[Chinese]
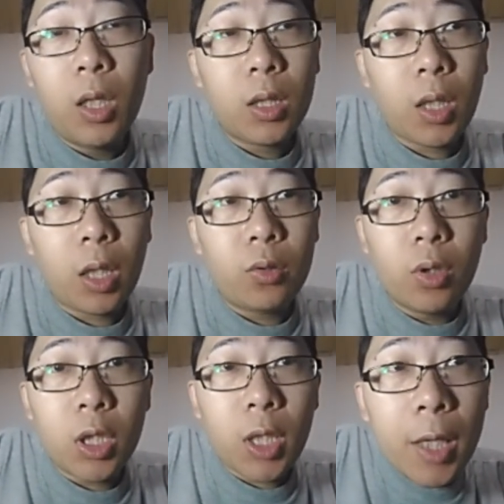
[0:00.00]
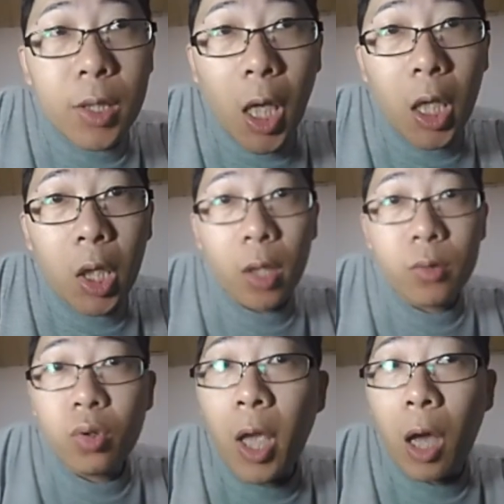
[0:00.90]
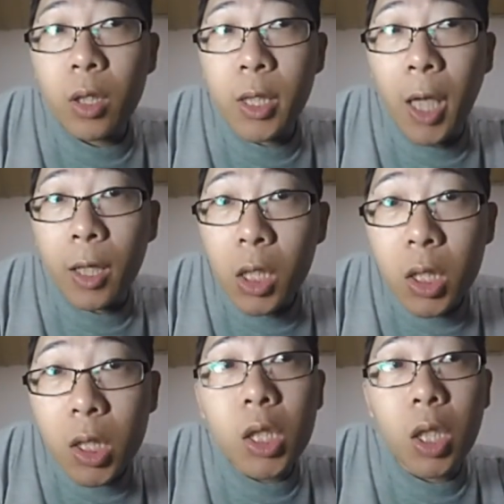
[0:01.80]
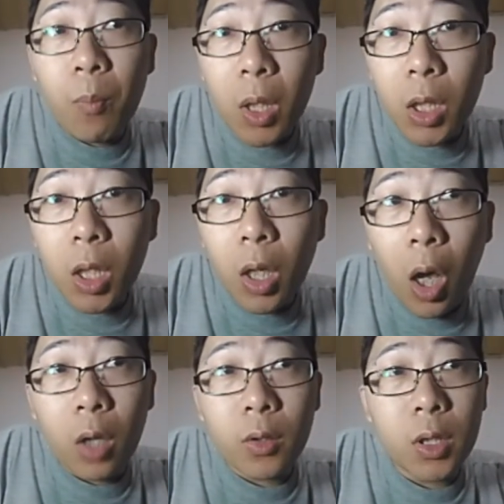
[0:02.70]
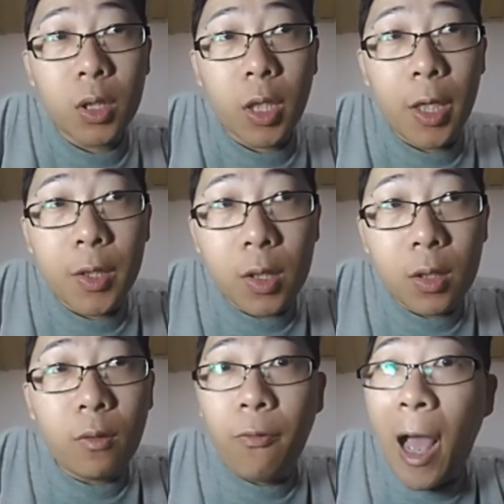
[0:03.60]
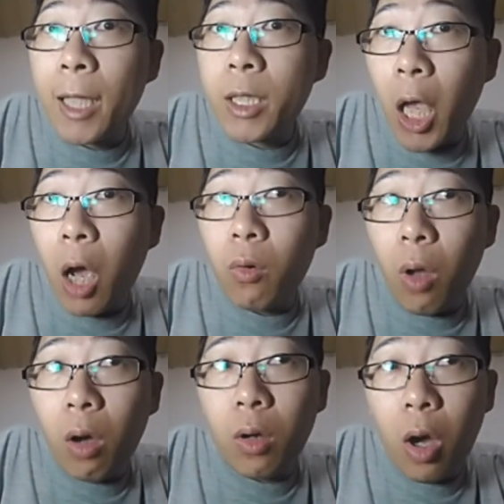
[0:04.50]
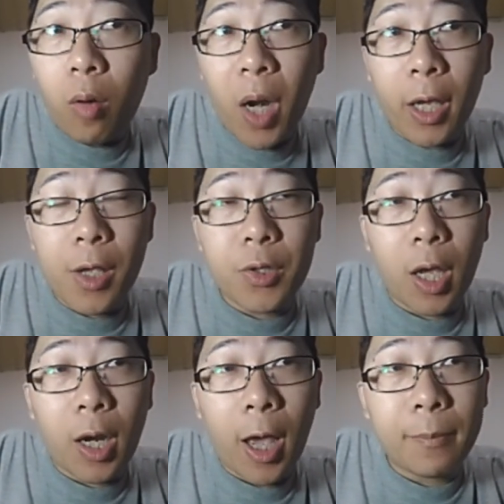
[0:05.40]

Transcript: 那如果你参加的话，最好的奖励是什么呢？哈，是这一只发条龙哈。我们来看一下，来